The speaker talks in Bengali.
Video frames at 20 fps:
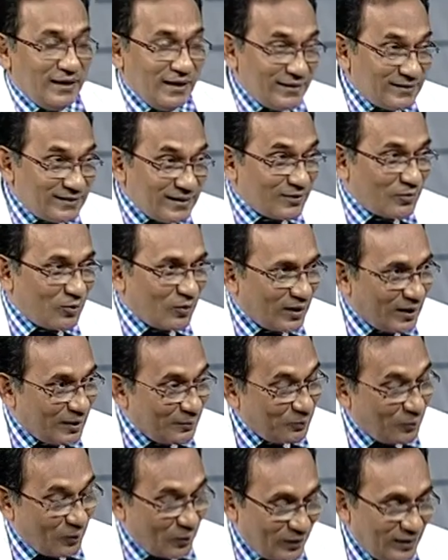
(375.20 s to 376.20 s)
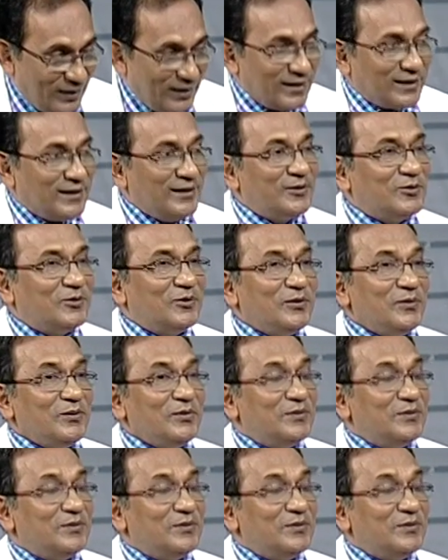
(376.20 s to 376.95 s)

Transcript: এটা করার পরেই কিন্তু